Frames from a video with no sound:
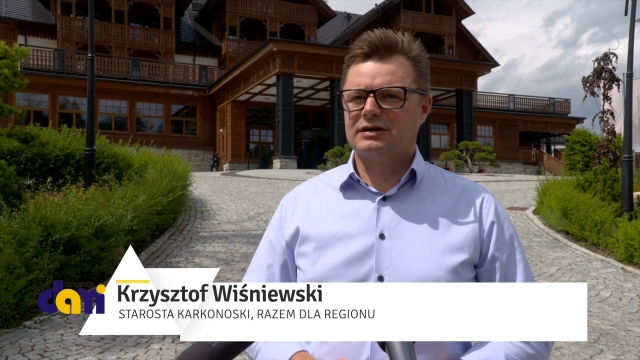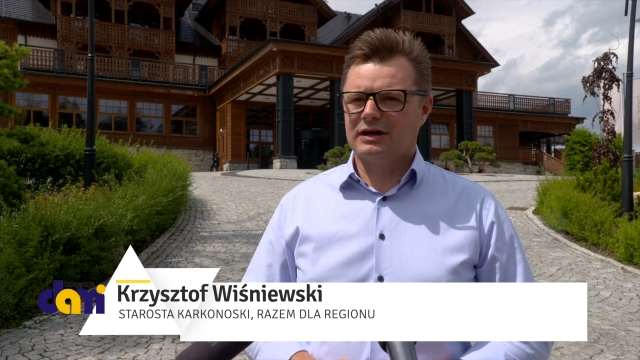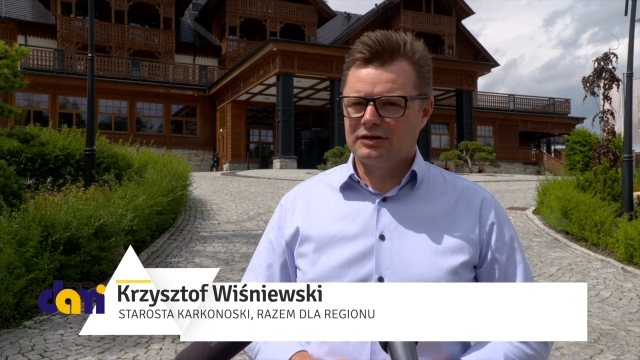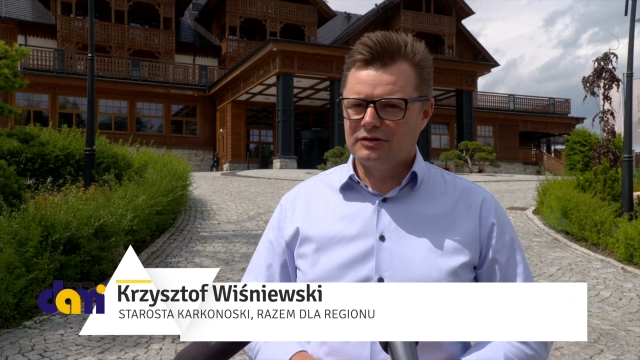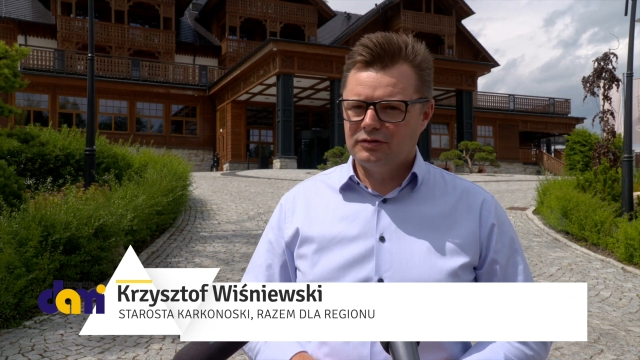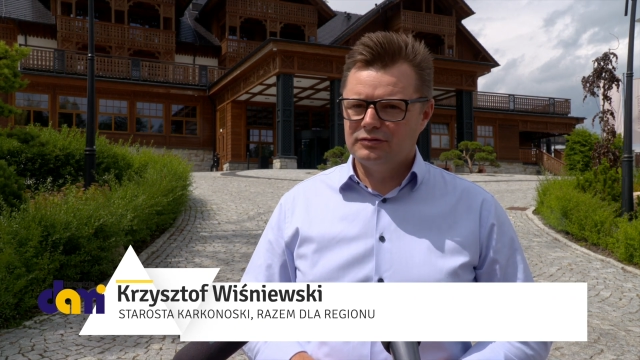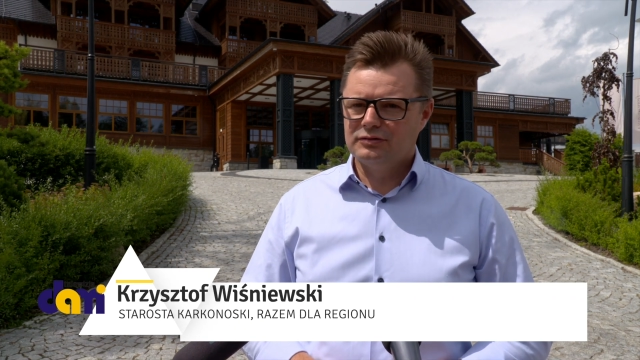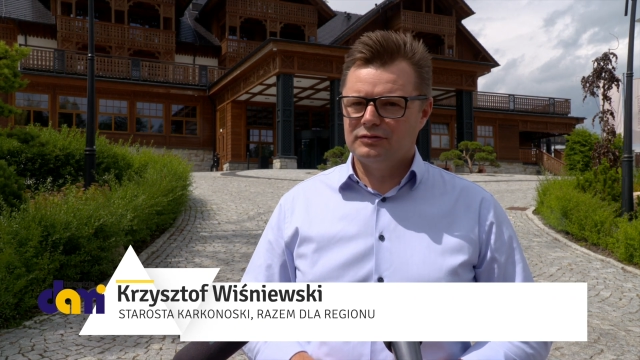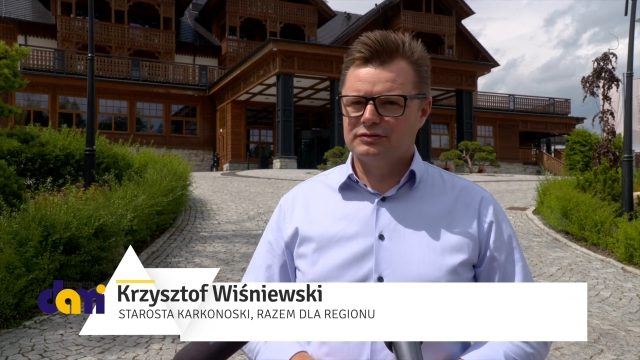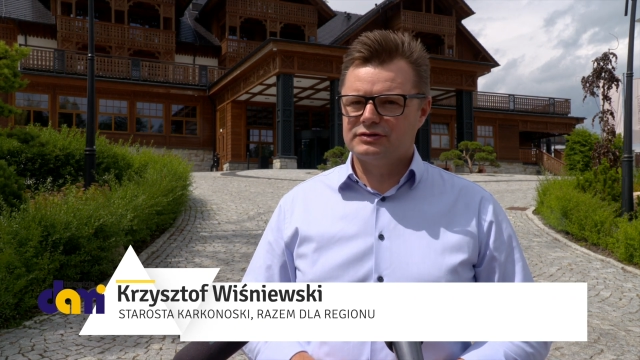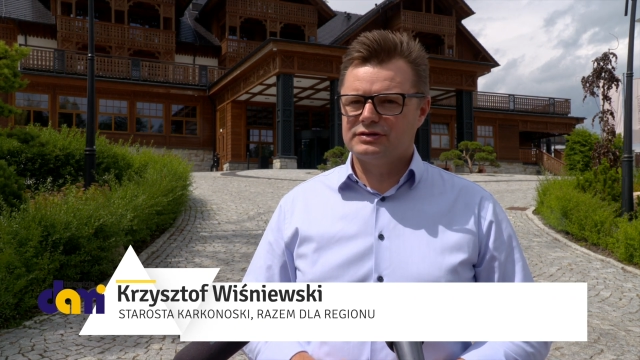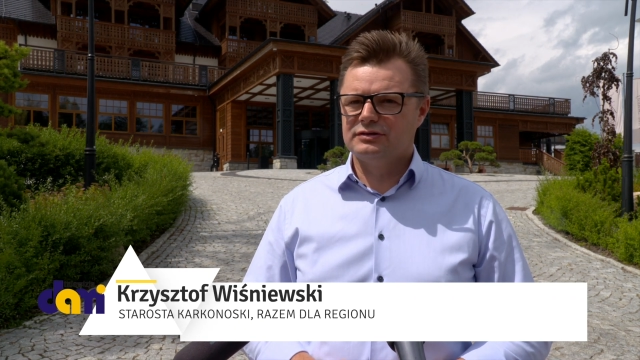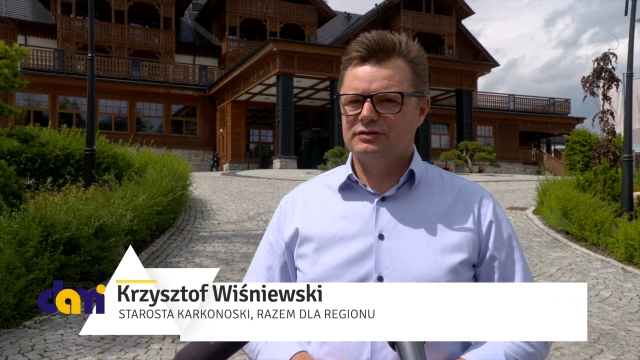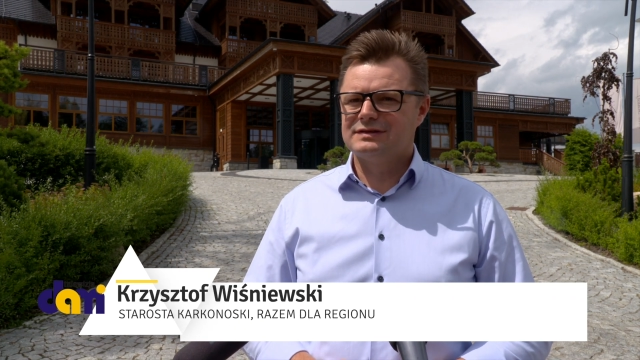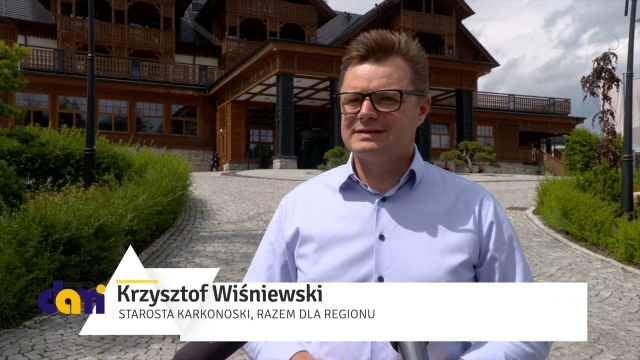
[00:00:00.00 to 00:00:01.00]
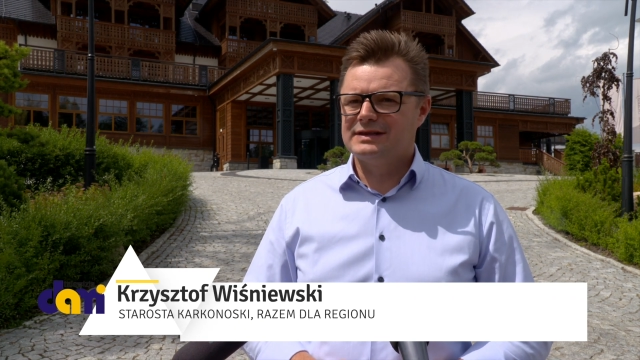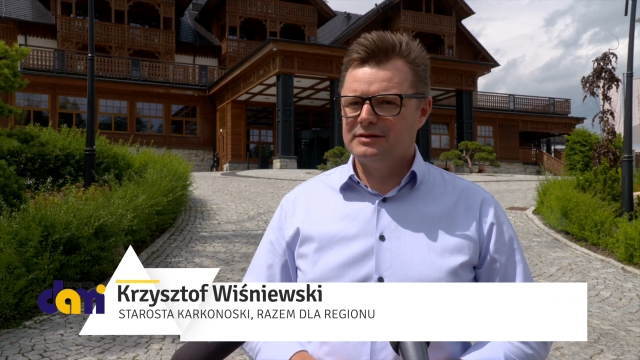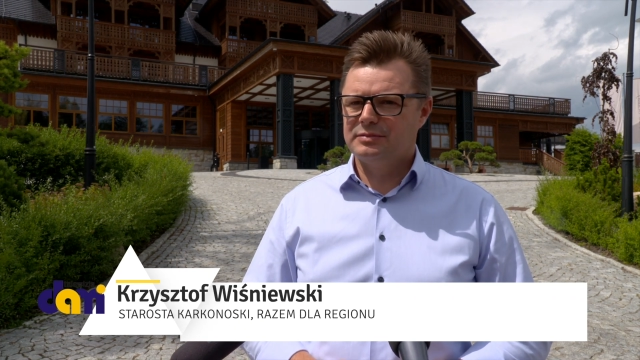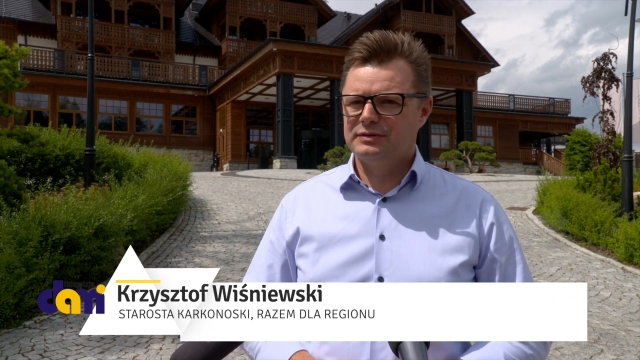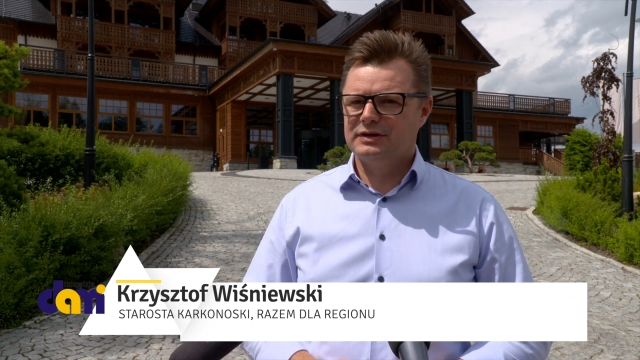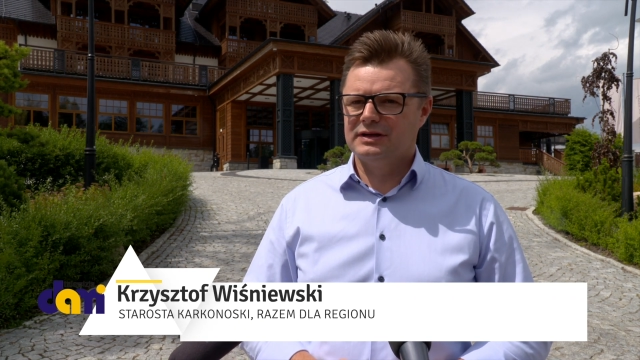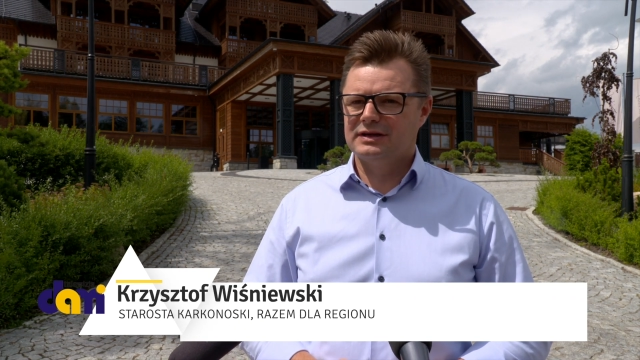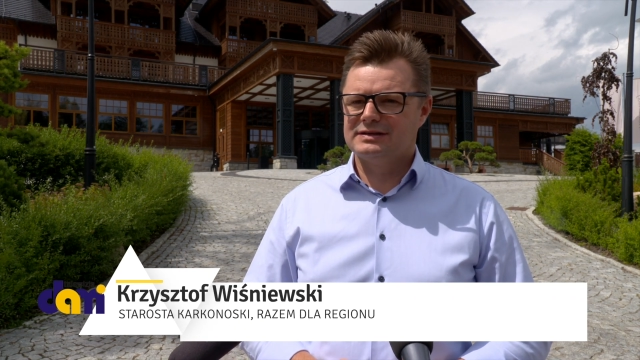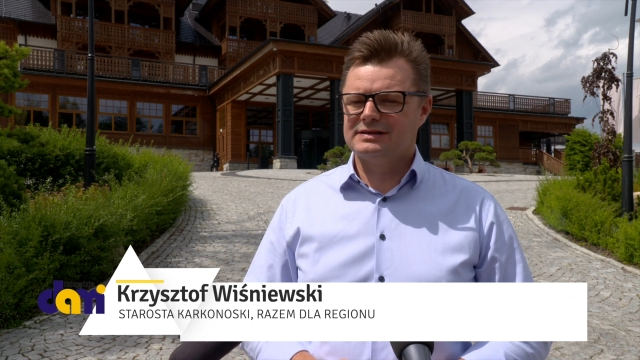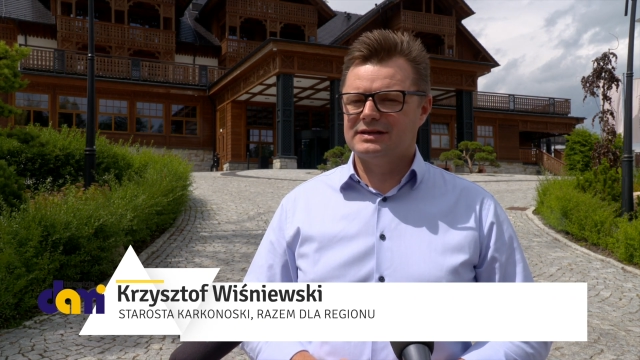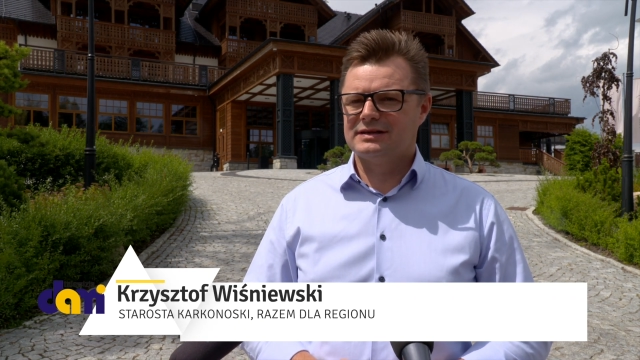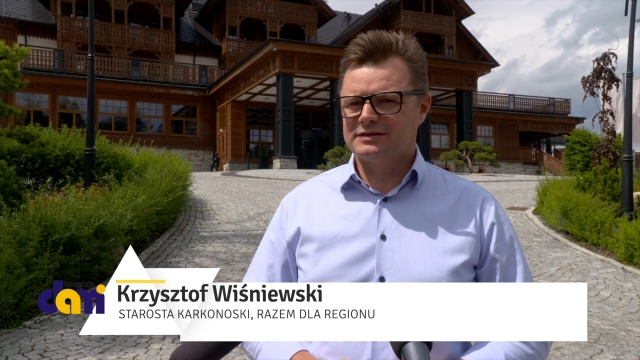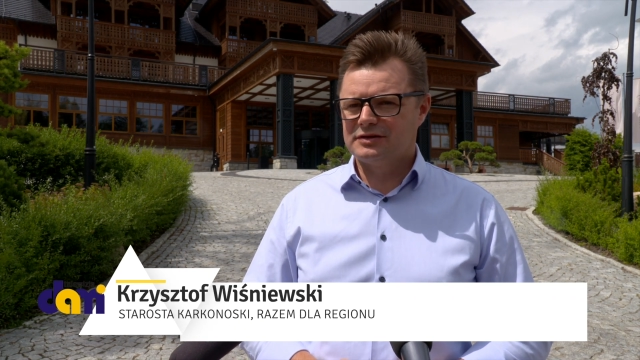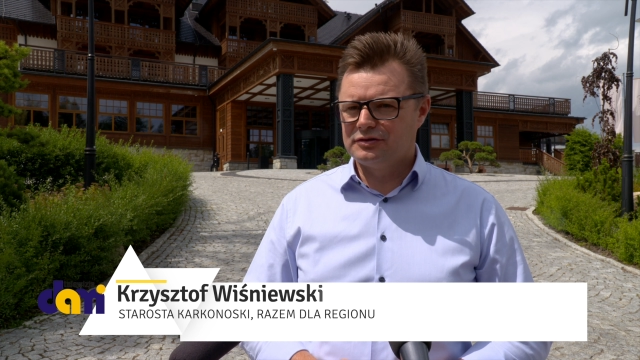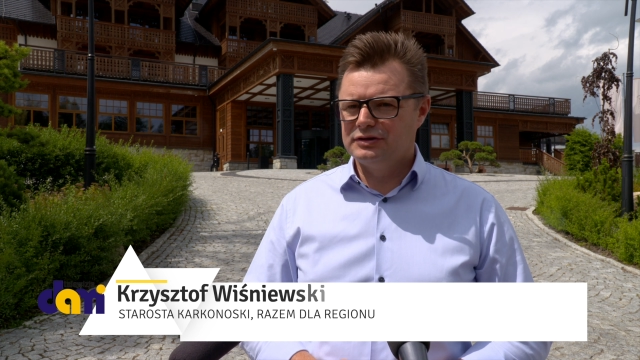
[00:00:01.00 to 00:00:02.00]
Karkonosz dostępny jest
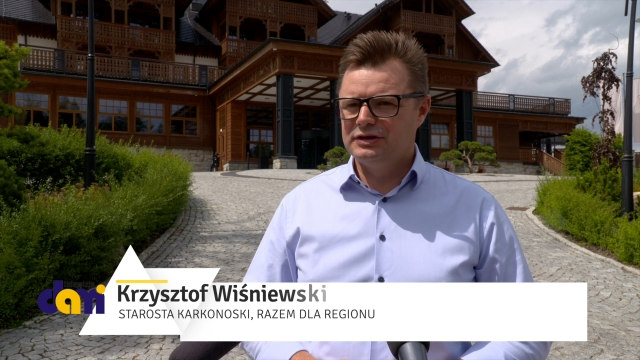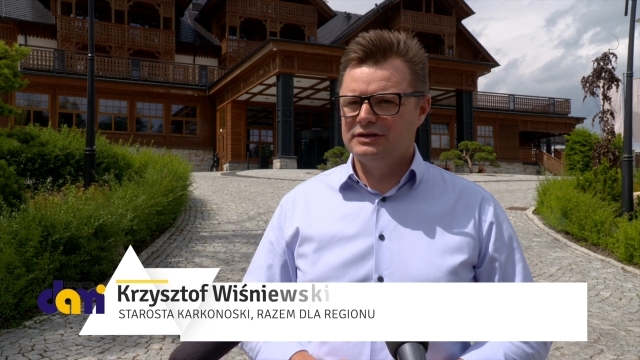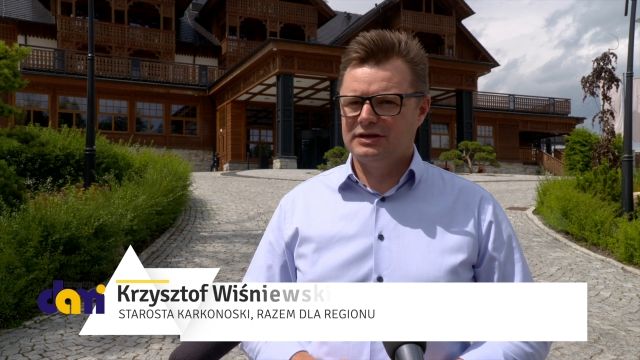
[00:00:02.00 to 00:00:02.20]
na stronie